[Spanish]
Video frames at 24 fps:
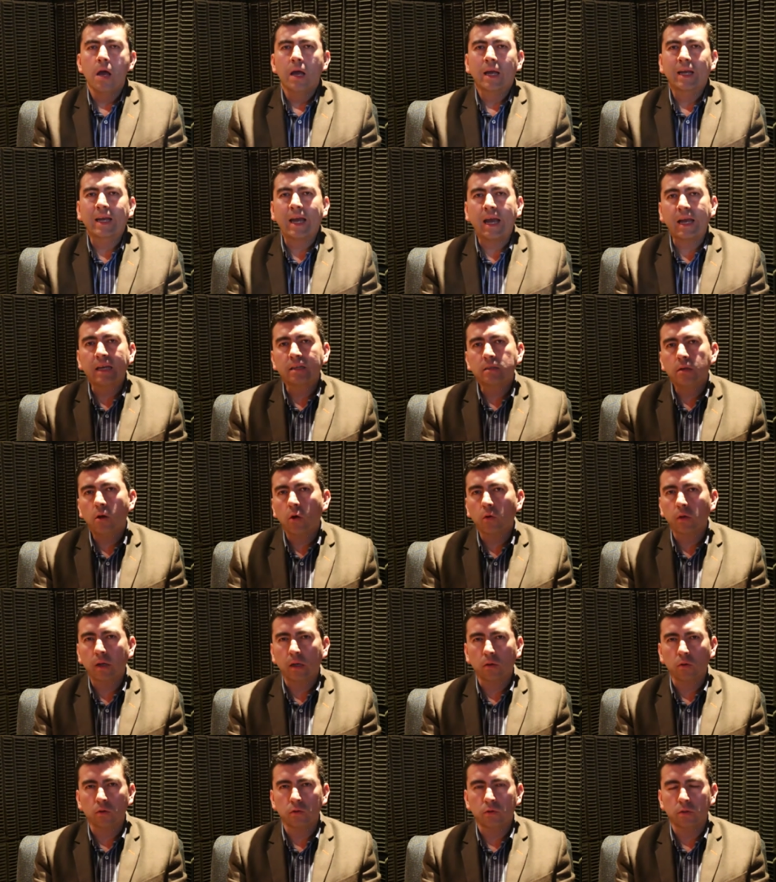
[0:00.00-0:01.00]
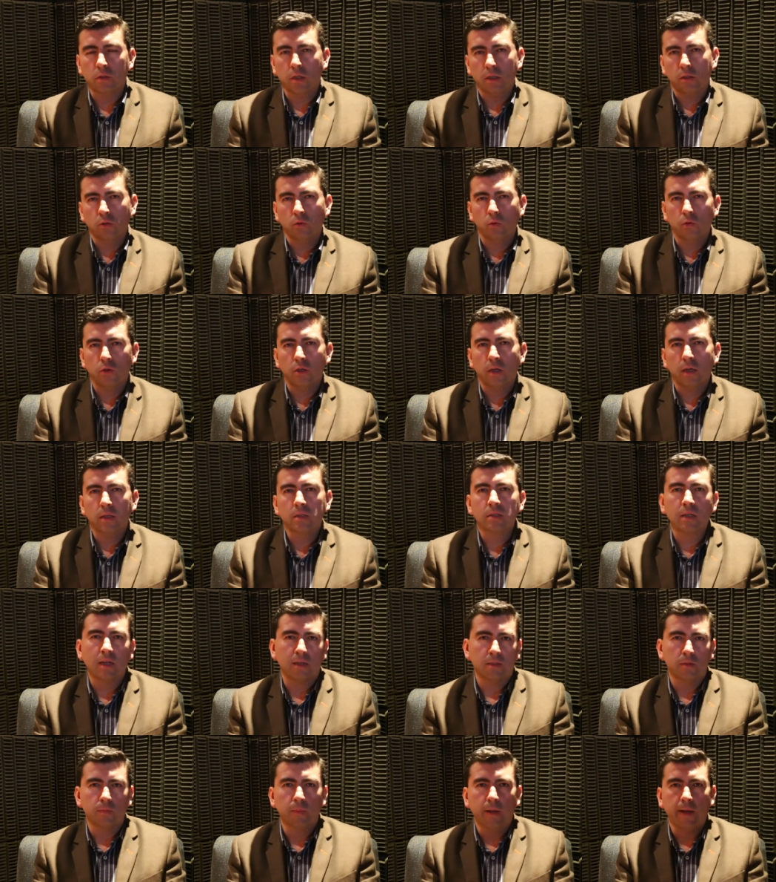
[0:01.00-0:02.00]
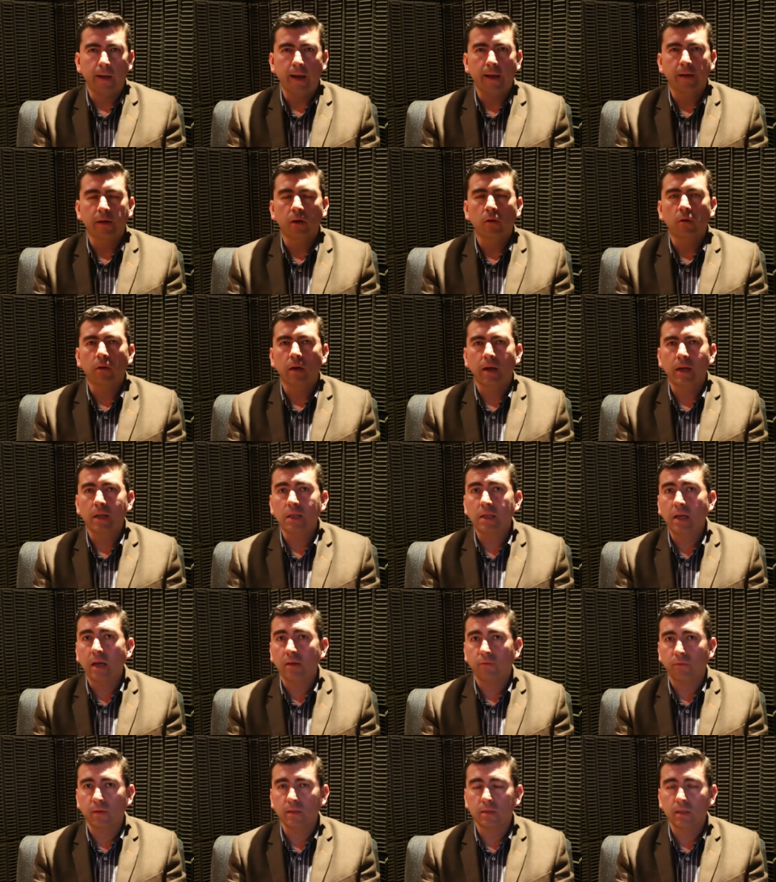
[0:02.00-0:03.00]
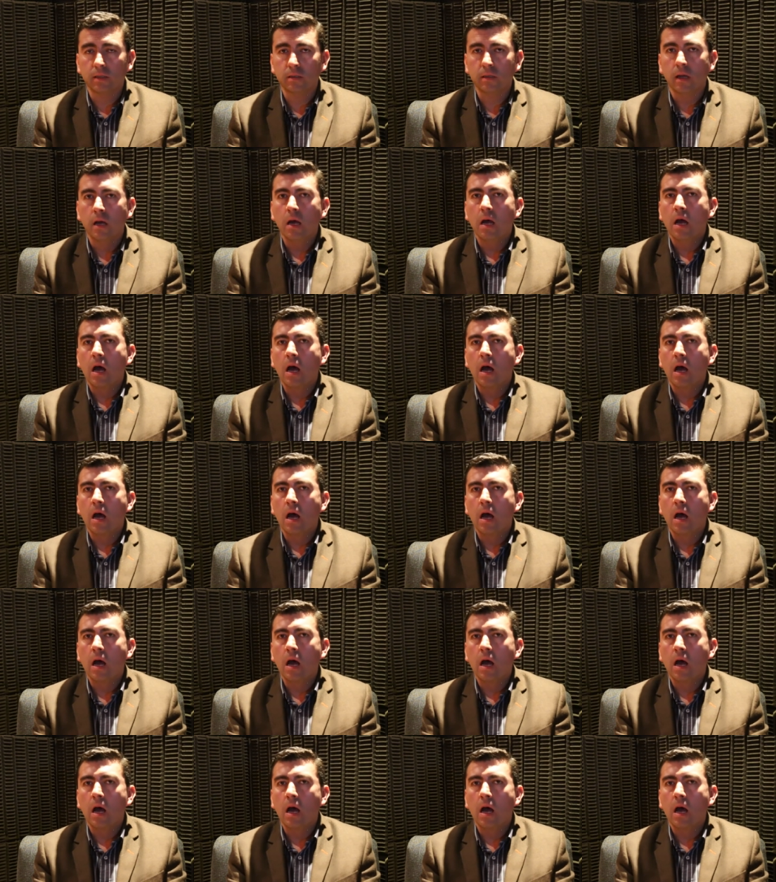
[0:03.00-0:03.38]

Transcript: ¿Qué es lo que constituye en Transmilenio el déficit?